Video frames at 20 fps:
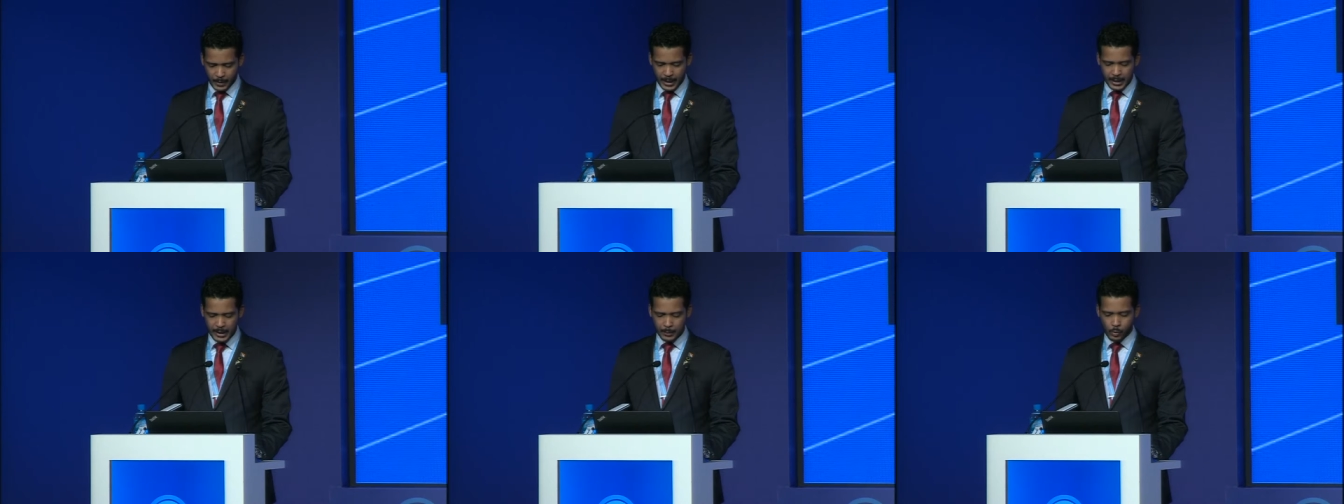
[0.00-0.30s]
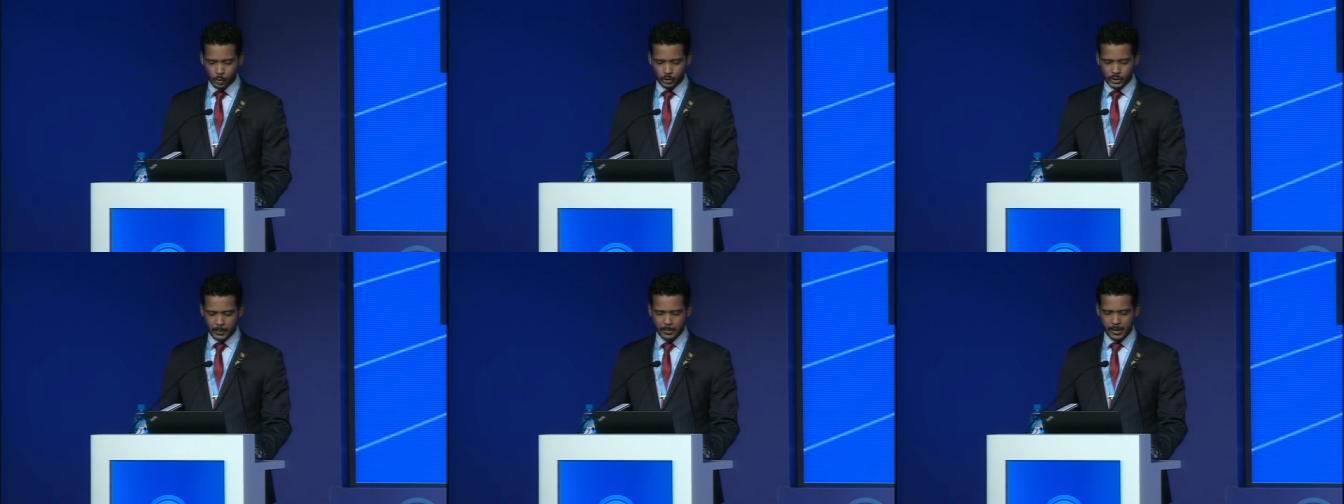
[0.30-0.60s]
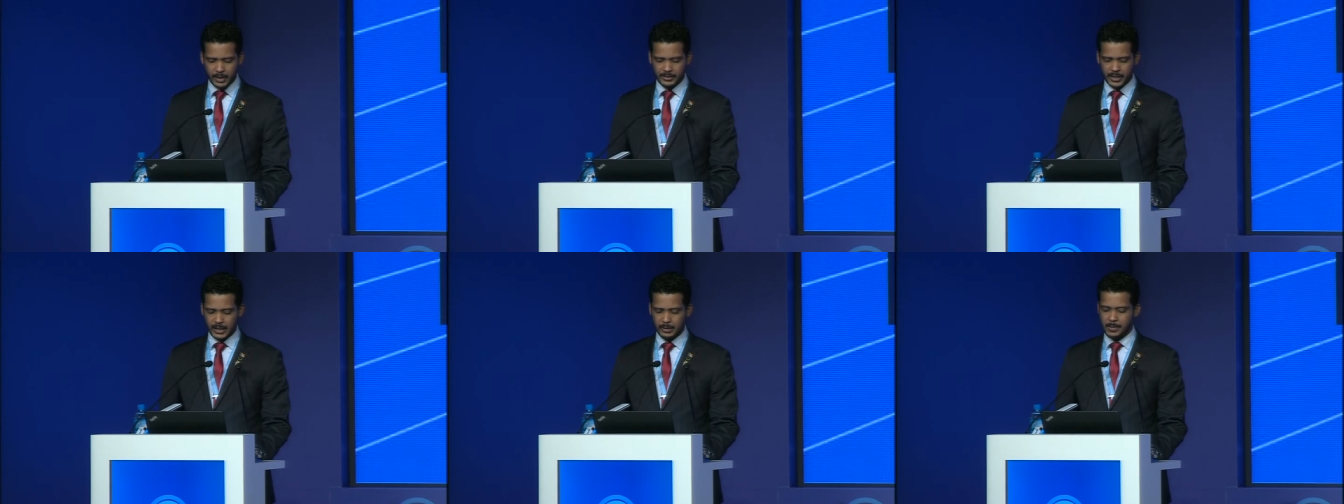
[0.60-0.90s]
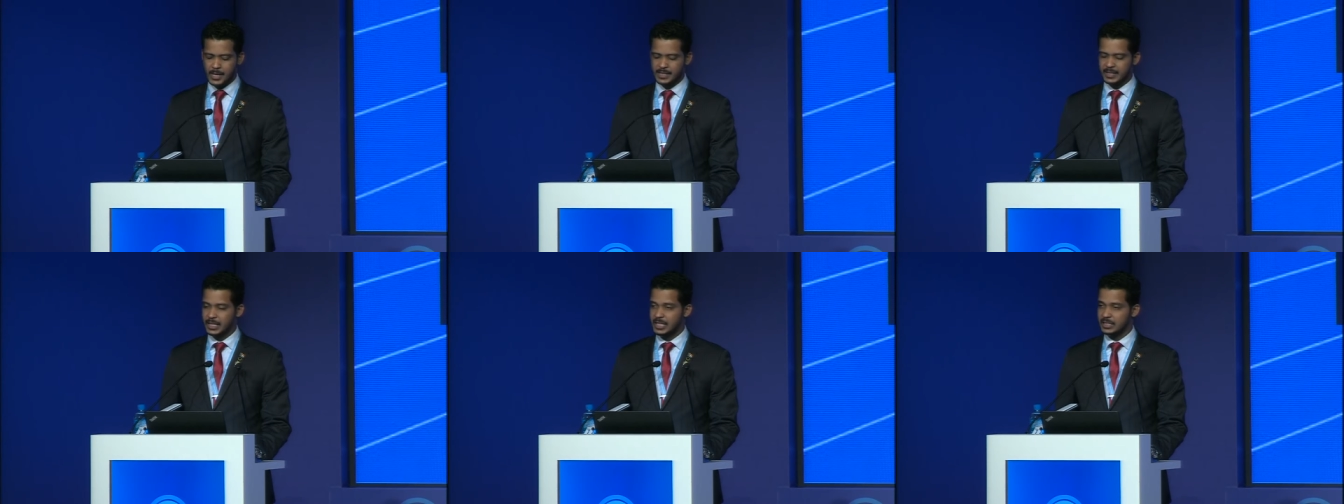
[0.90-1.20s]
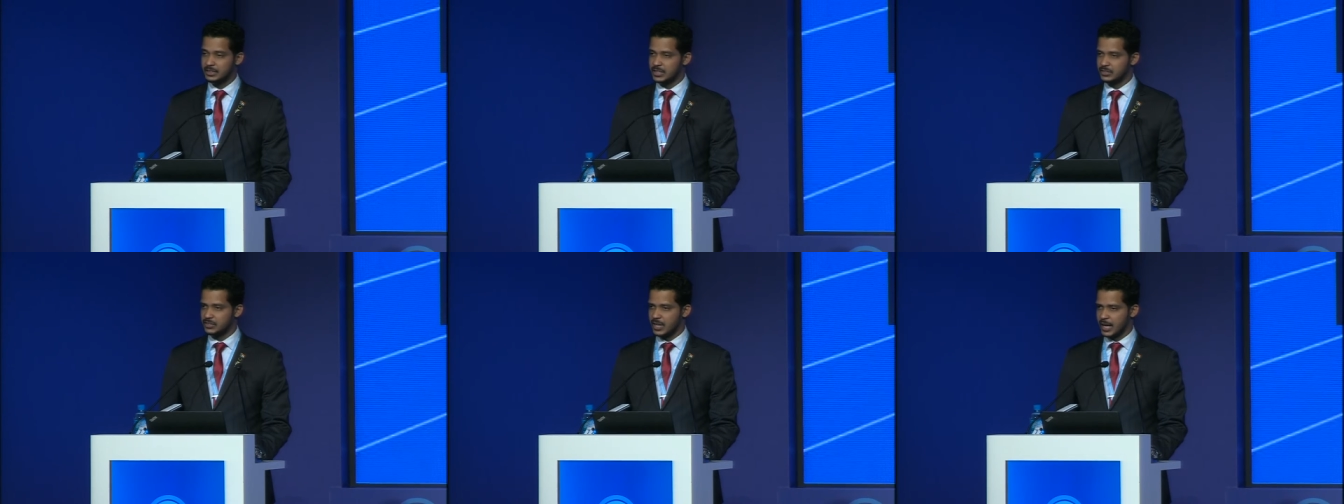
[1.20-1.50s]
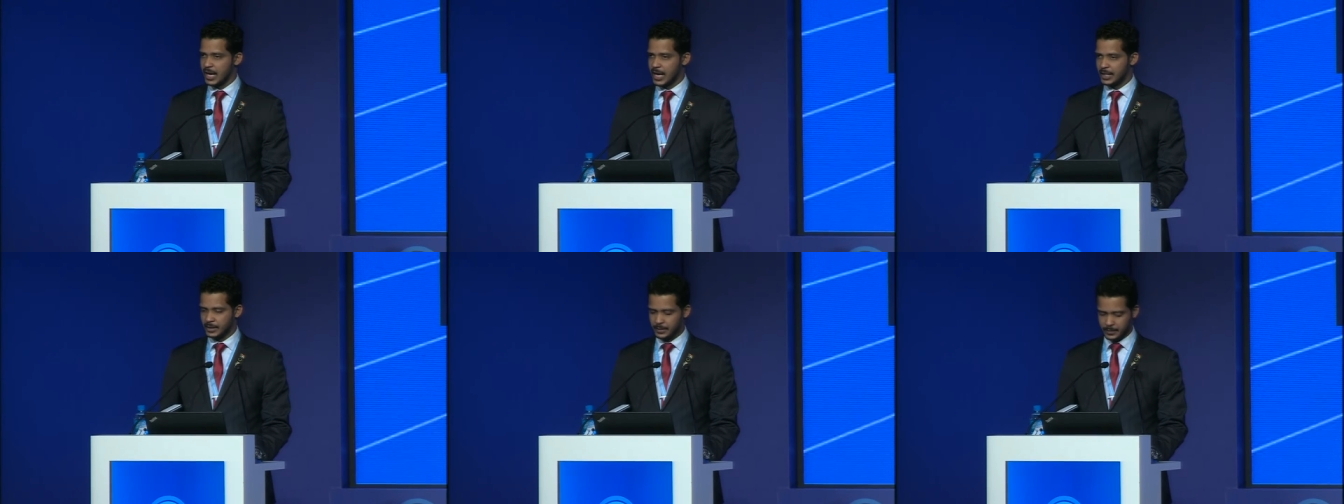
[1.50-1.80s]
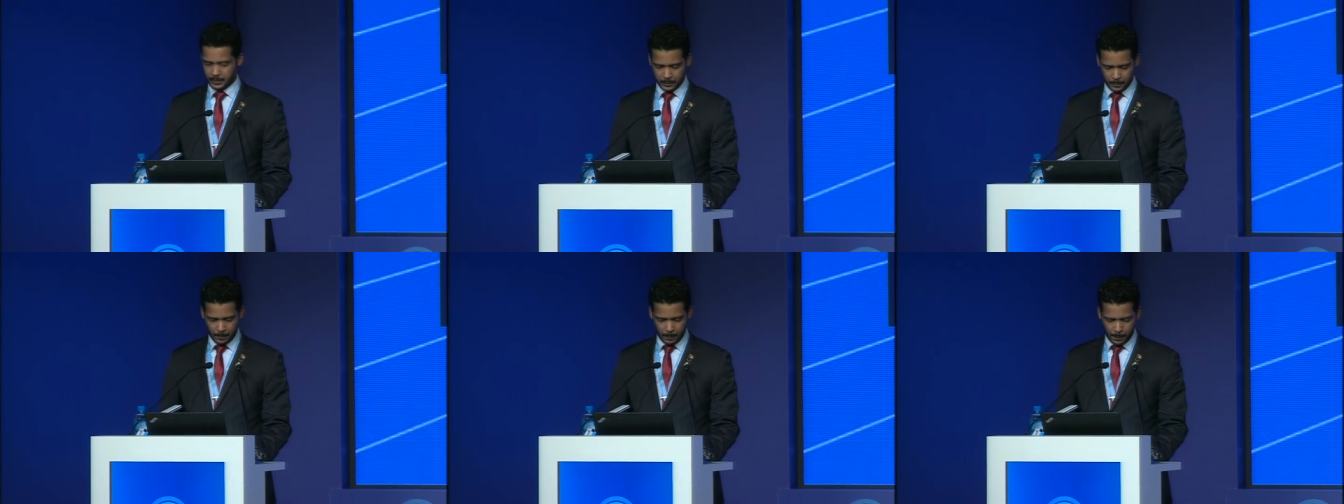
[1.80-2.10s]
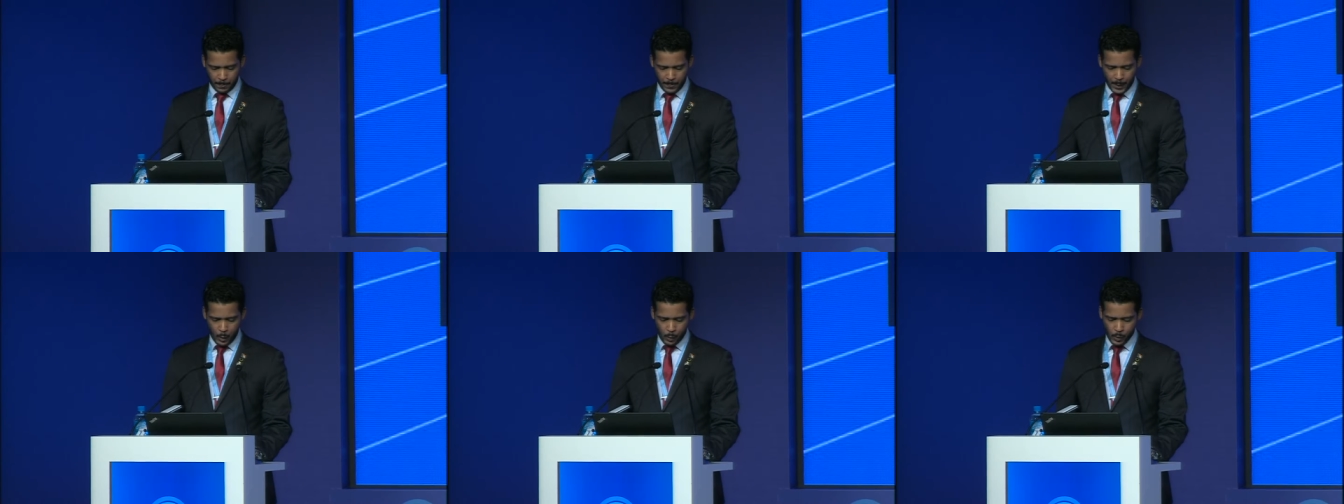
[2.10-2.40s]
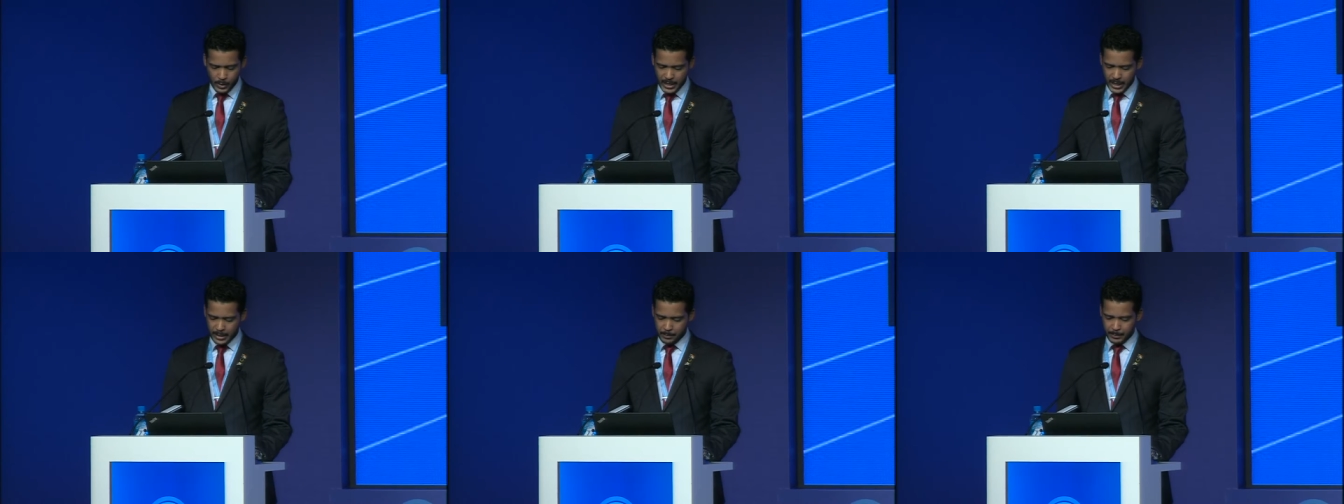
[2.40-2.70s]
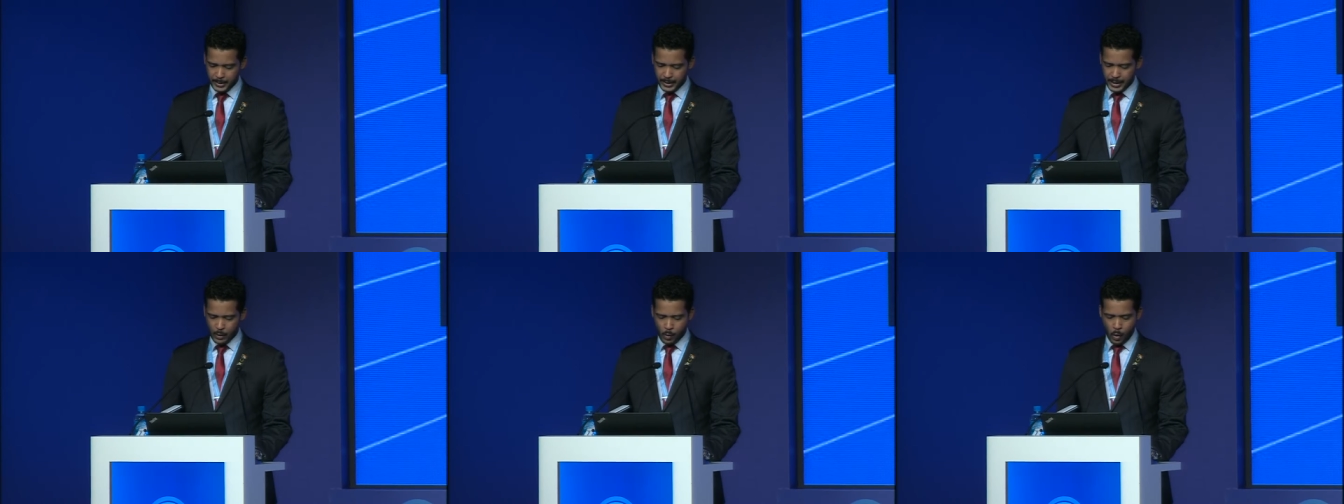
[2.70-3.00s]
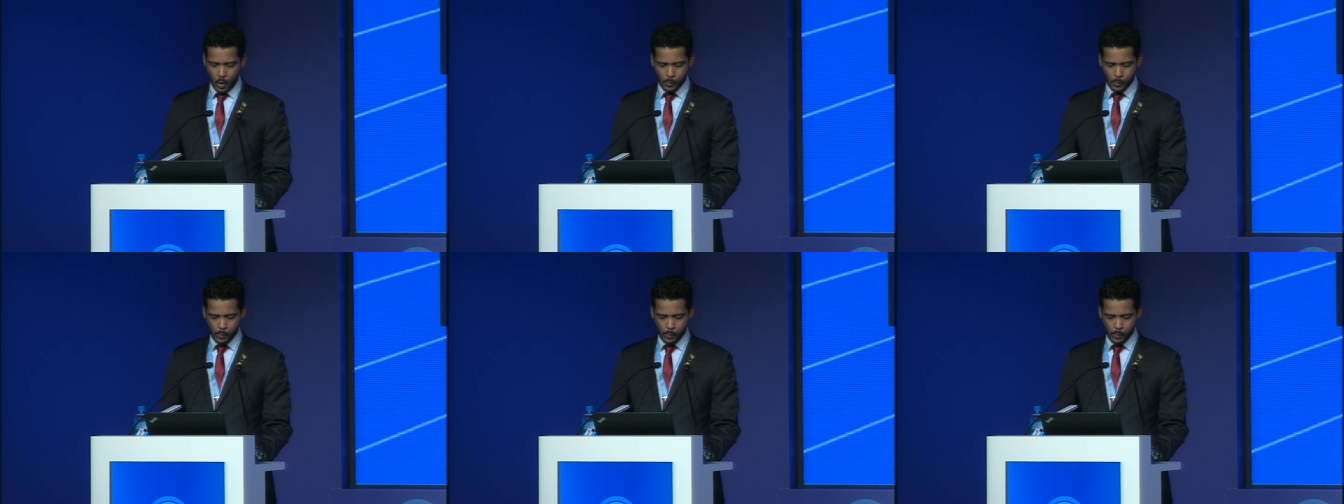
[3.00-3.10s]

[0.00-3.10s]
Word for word: لمؤتمر تنمية الاتصالات وتنمية